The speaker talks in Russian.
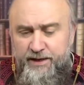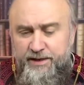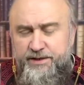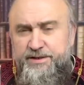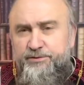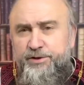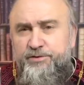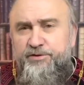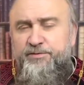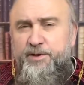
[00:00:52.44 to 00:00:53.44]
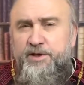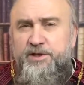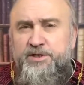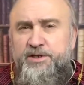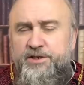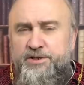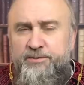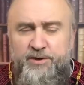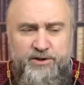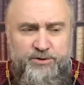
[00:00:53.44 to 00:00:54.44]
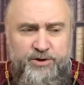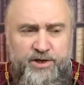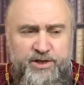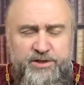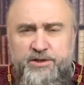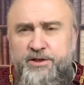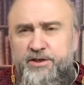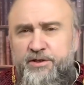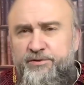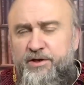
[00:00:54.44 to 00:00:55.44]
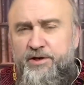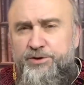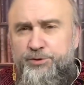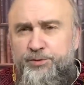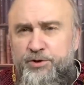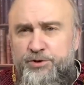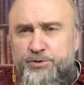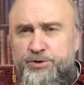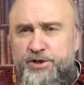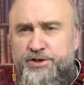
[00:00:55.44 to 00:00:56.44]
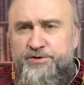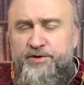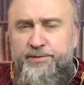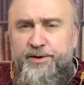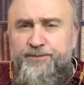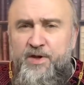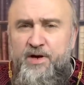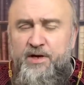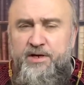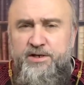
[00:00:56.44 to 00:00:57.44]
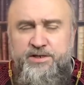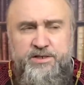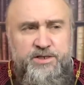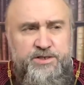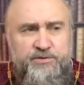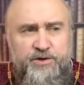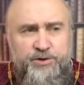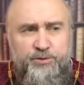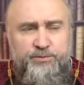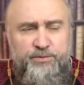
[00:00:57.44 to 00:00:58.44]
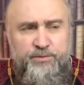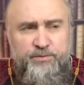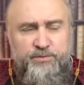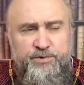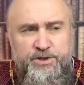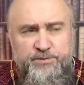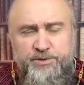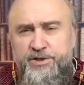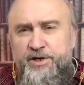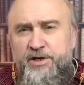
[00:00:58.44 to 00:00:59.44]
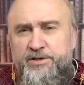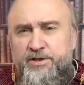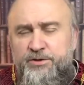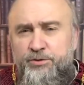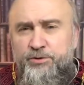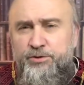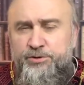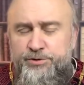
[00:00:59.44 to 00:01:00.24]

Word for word: И сегодня вот в продолжение темы, которую я начал недавно, хочу порассуждать с вами. Я частично в одном сейчас материале затронул эту